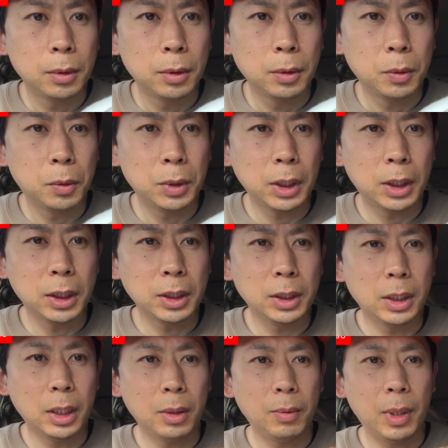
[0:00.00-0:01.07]
こんな感じ
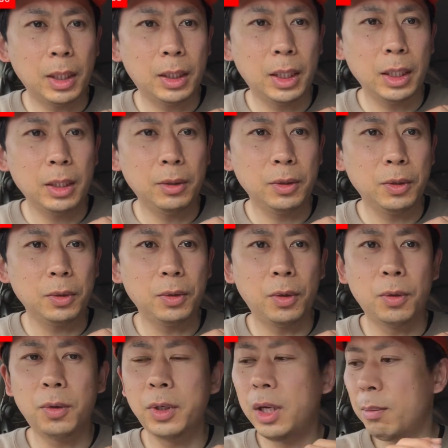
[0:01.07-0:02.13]
で分かりにくいちょっと
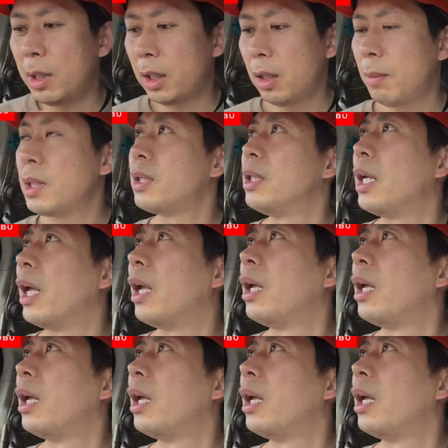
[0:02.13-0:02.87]
ほこりが舞ってますね